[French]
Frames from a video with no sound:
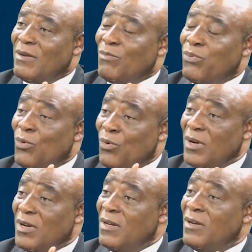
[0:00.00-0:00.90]

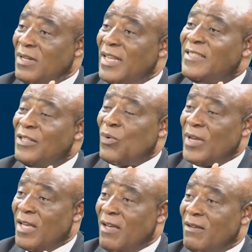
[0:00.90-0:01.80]
pour euh, des
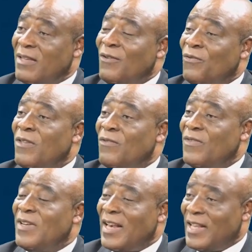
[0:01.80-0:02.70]
citoyens qui vivent
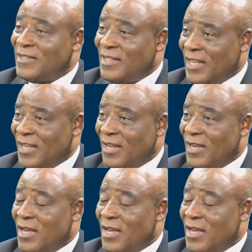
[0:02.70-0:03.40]
dans la cité.